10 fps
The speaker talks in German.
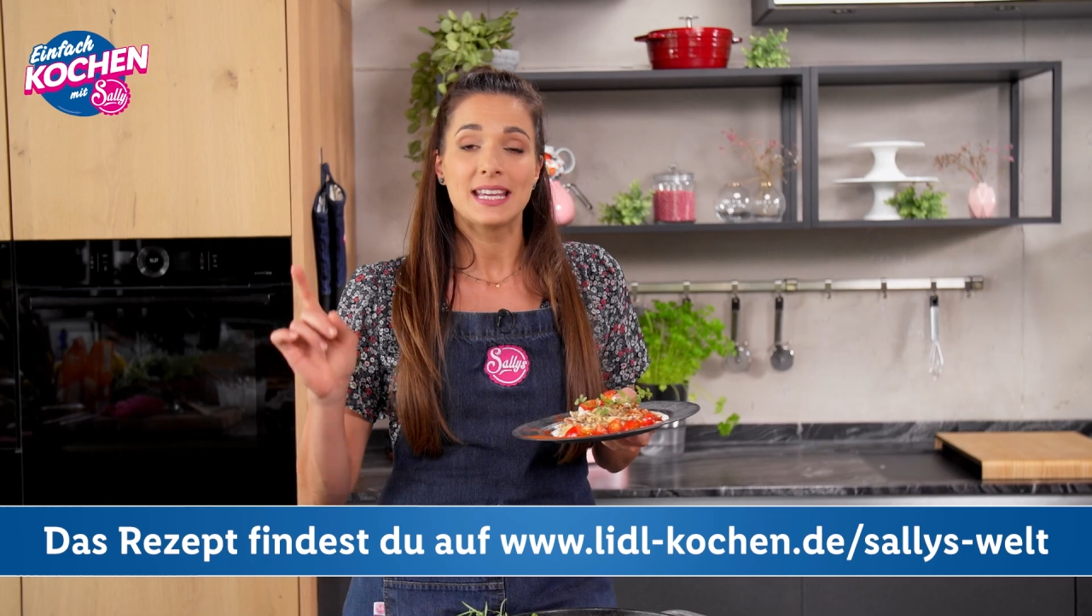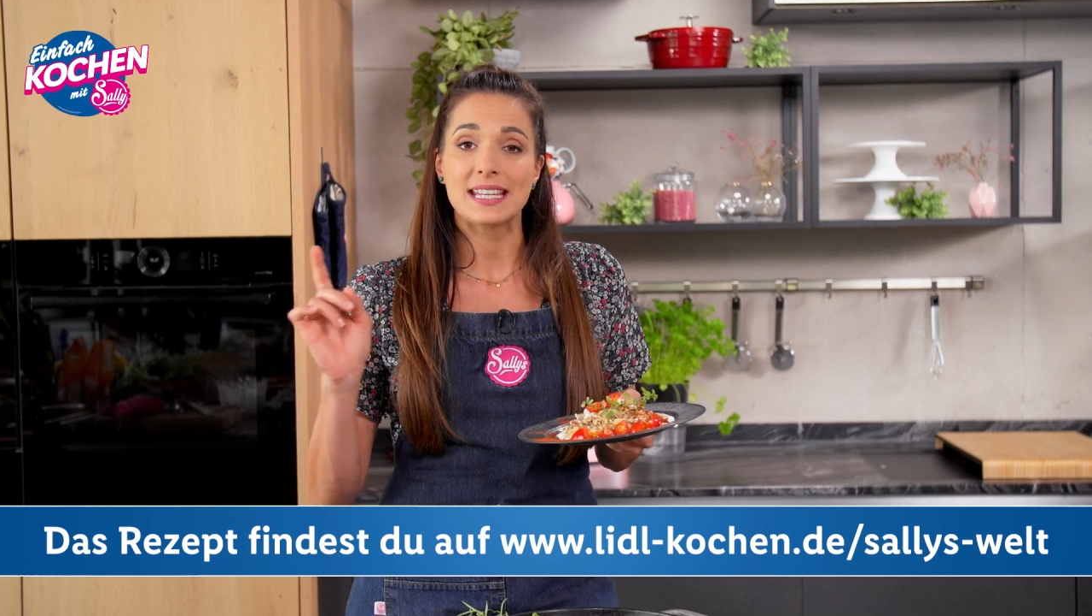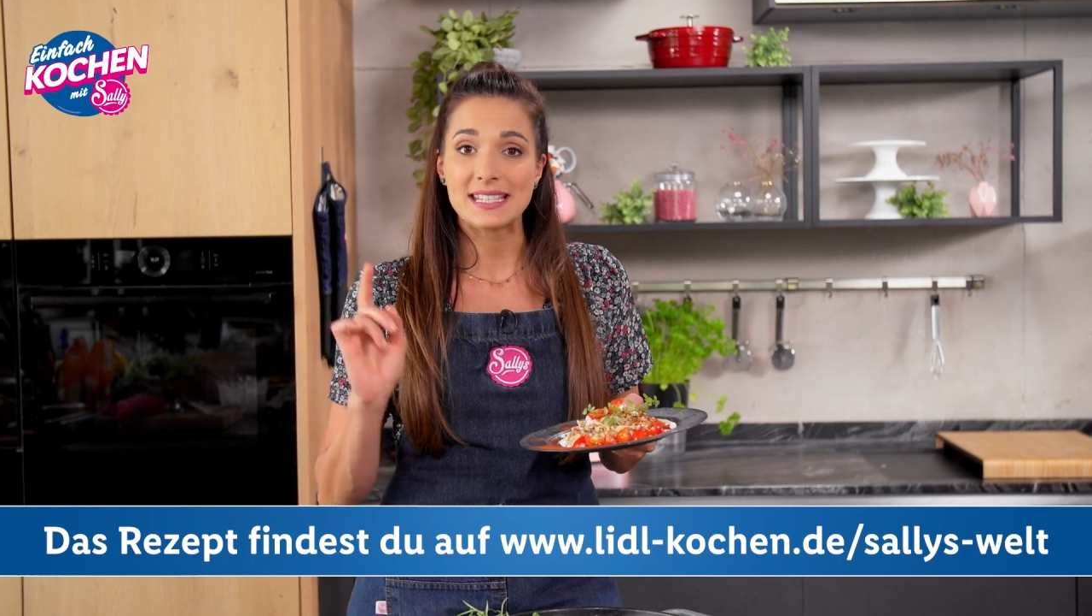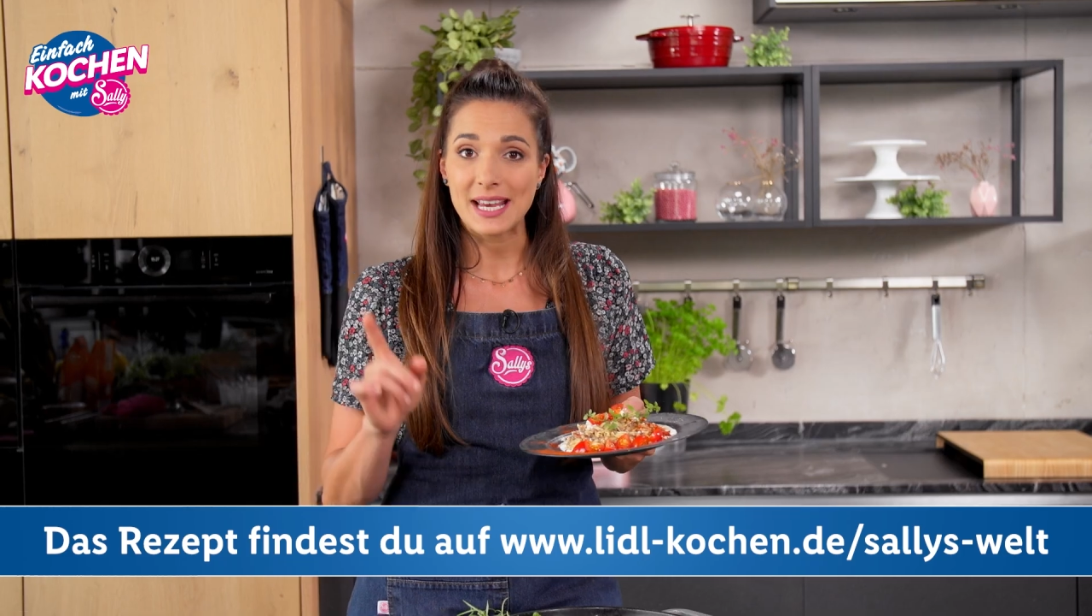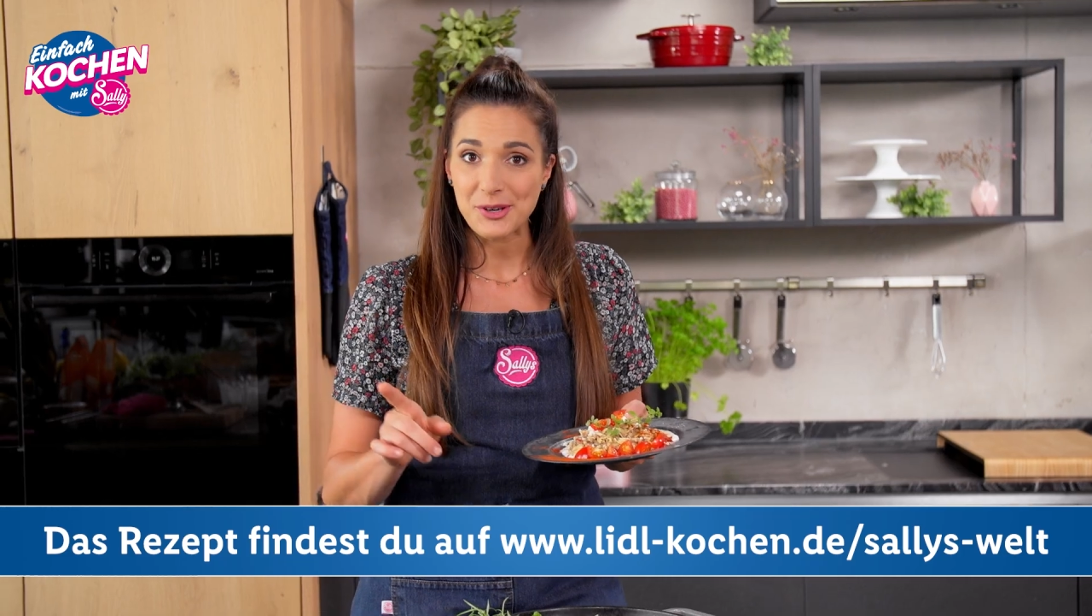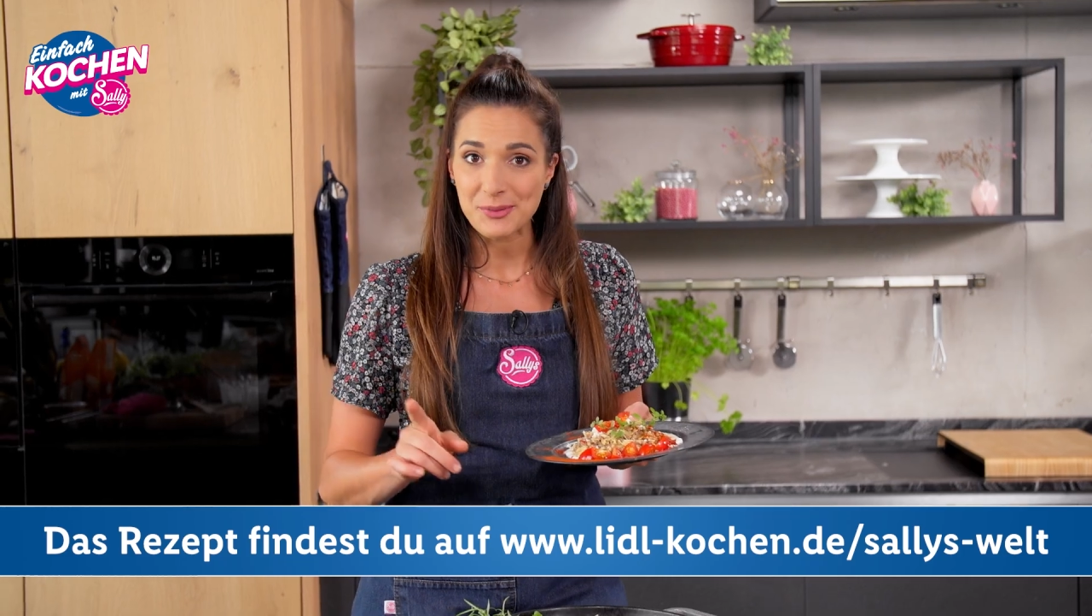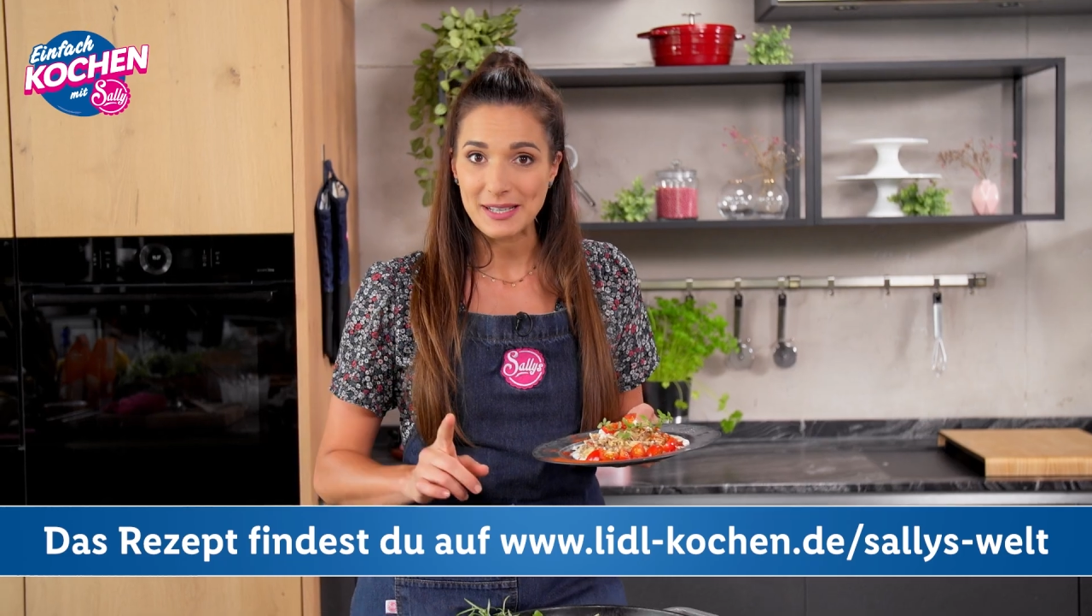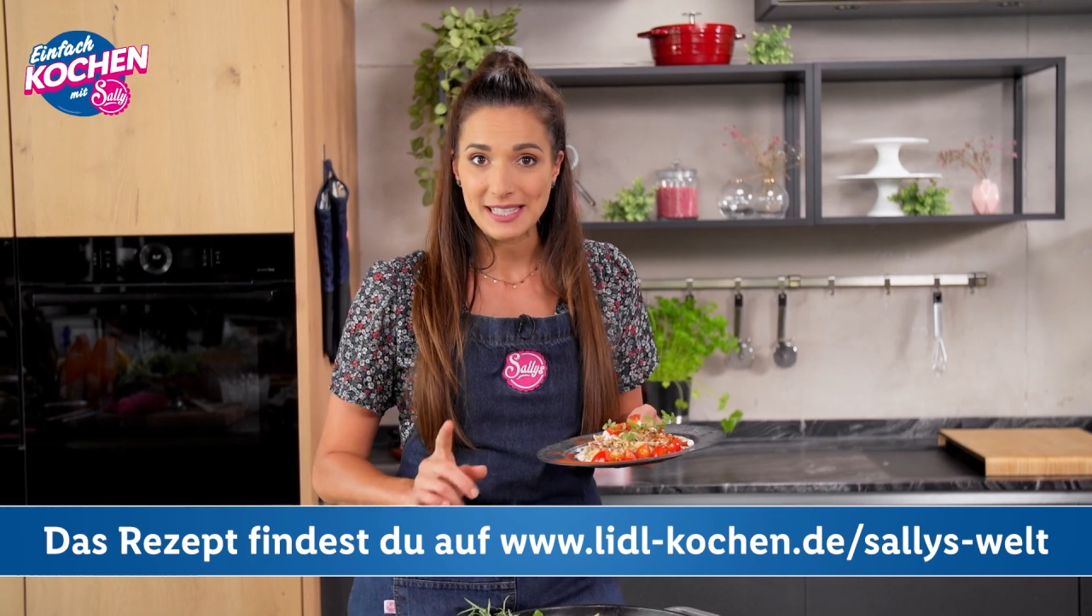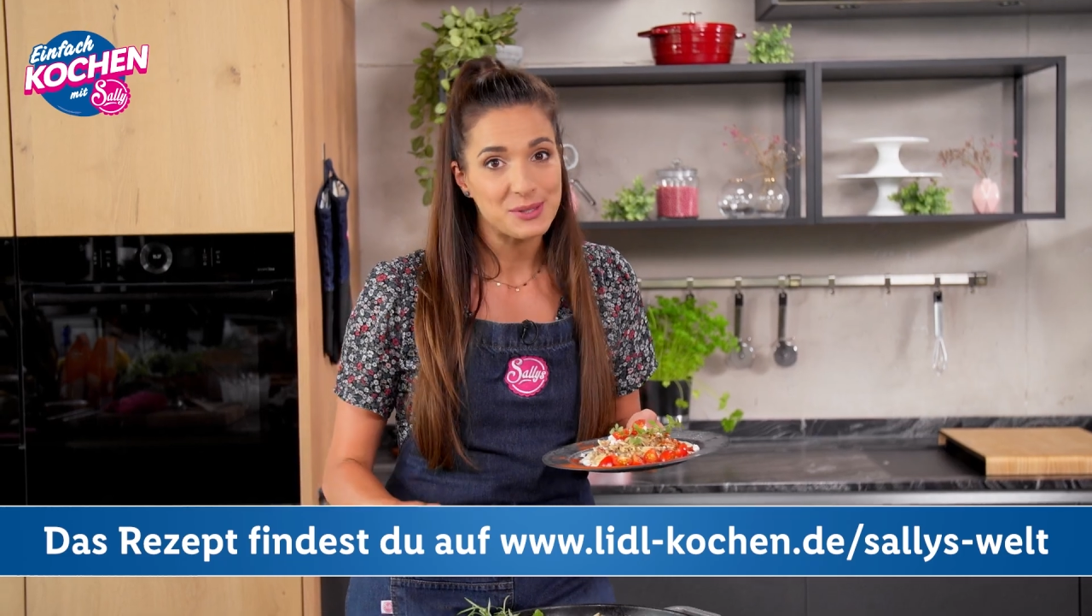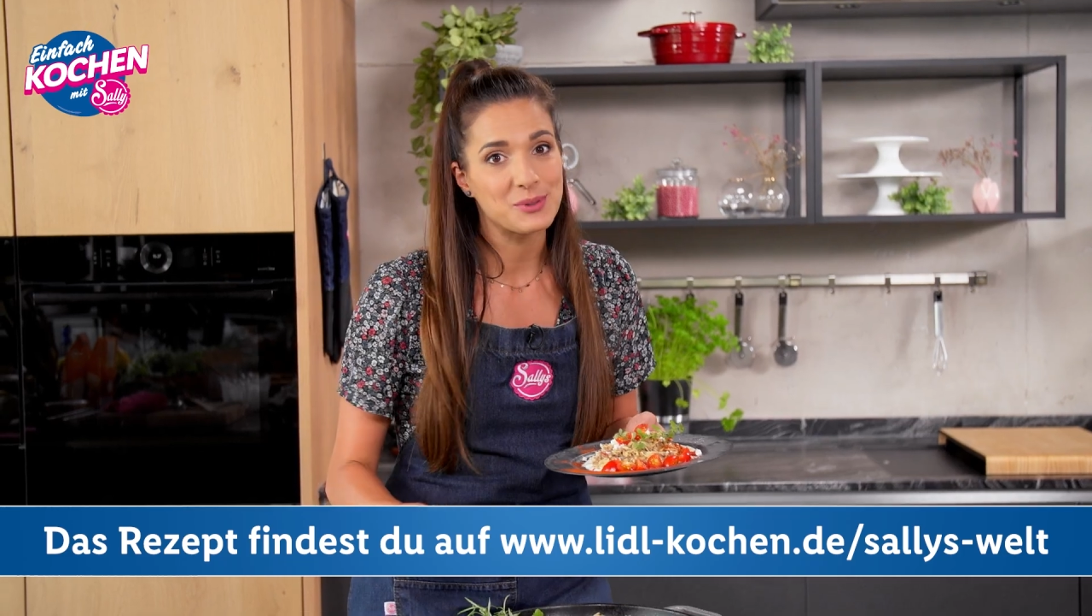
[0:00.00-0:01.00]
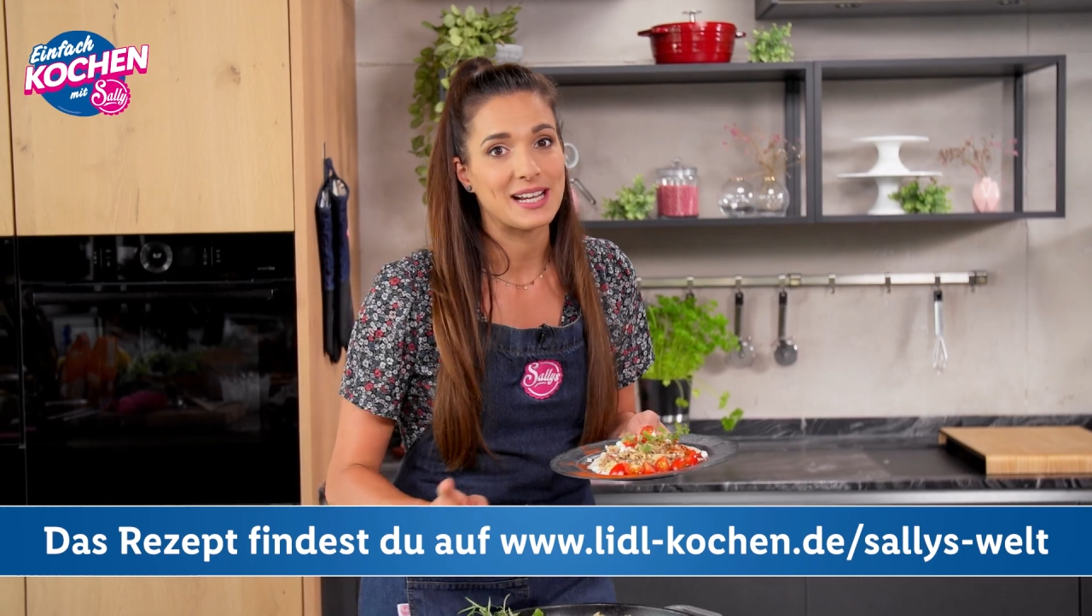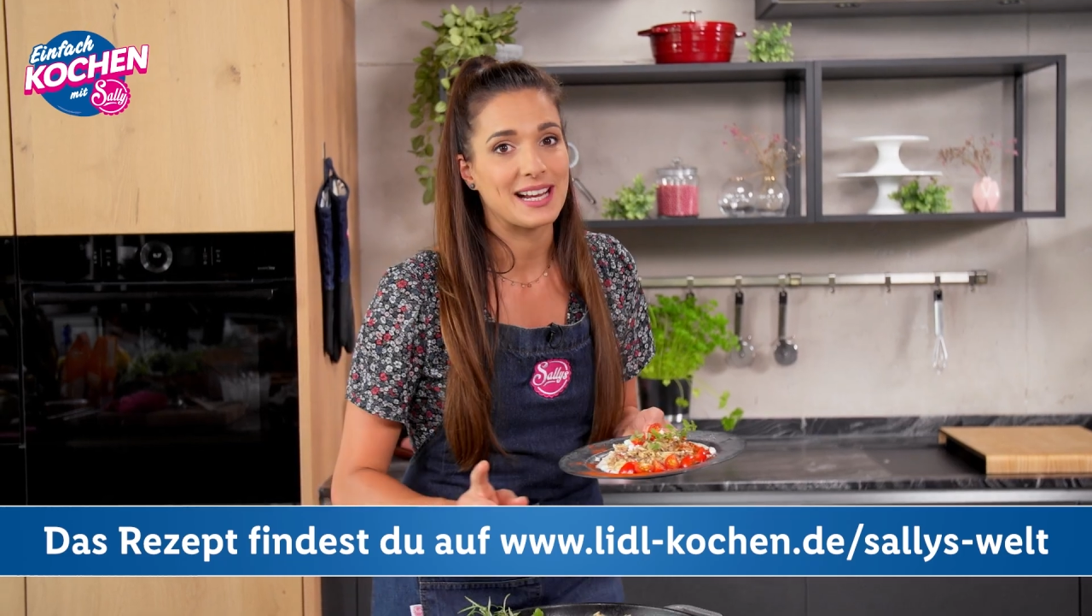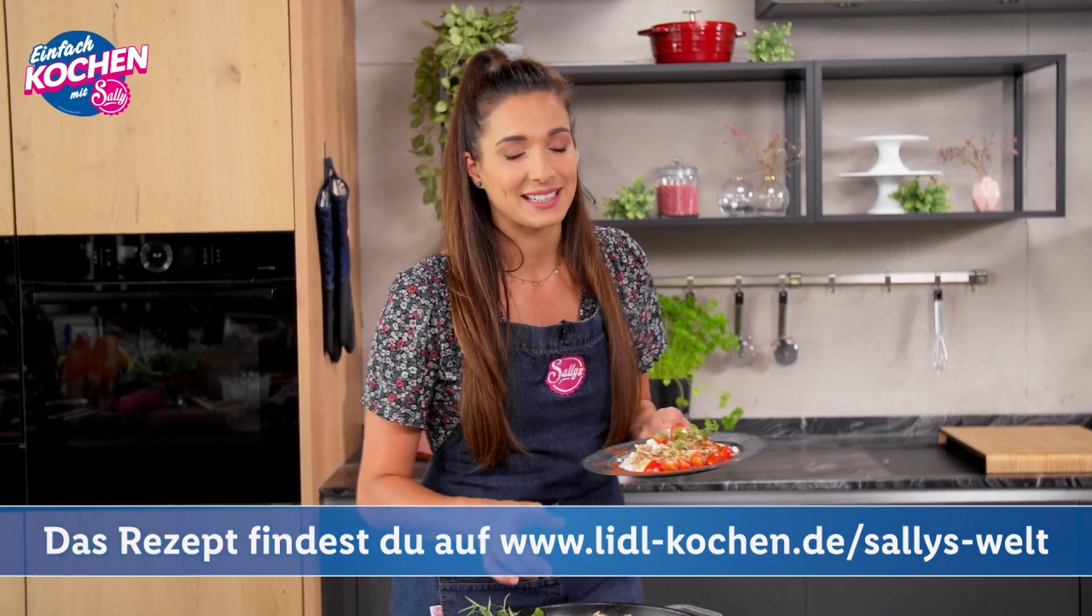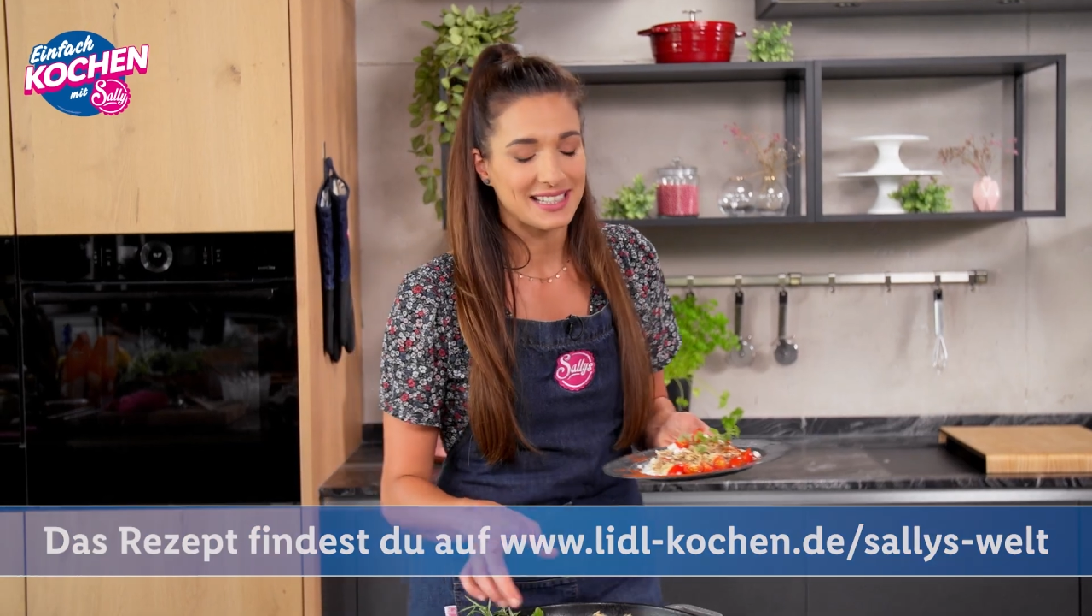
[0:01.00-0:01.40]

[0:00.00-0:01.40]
Ich zeige euch mal die Zutaten.